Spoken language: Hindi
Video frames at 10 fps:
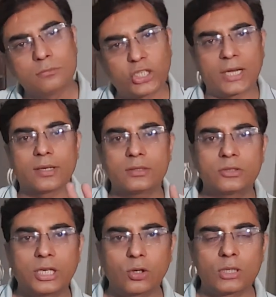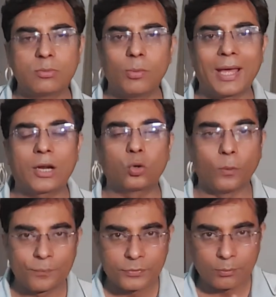चलें ठीक हो जी मुबारक हो
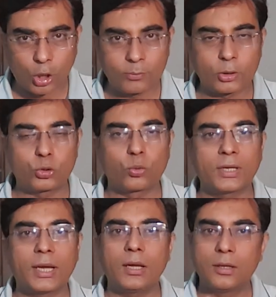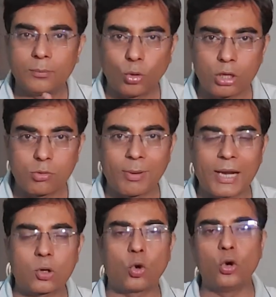बहुत बहुत शुक्रिया बहुत
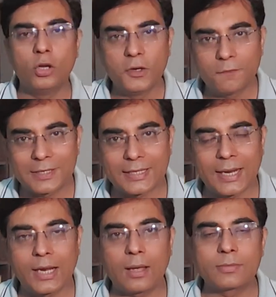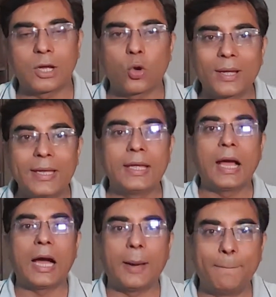मुबारक हो वजीर अला हमजा हो गए
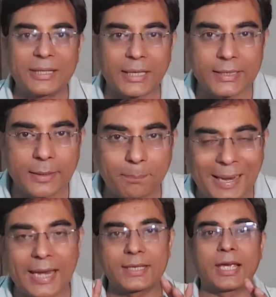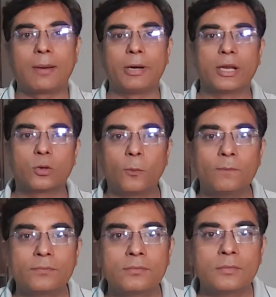अब बताइए प्लान क्या है मंडे को
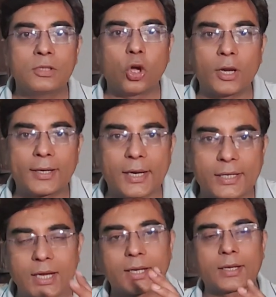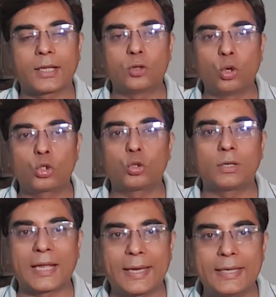डॉलर का क्या करना है
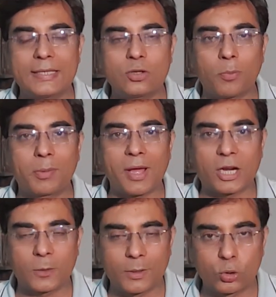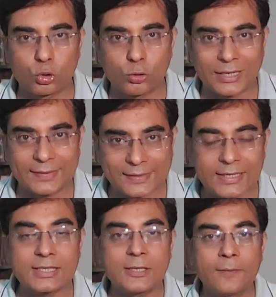228 ओपन मार्केट में 231